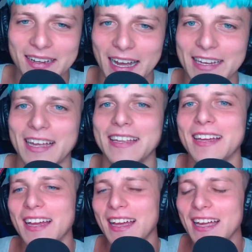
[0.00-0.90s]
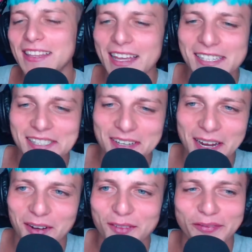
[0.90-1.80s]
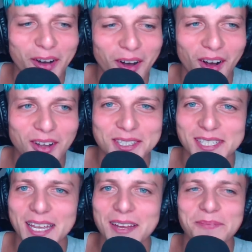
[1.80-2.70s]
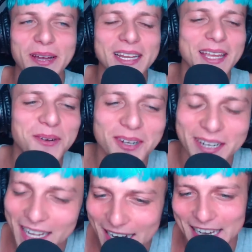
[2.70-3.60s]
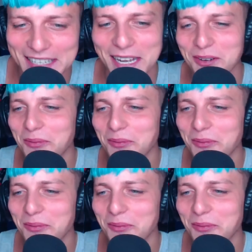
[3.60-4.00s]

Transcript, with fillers: Ahí, ahí. Estas ediciones con fotos, hay un par de dibujos quedan genial, boludo.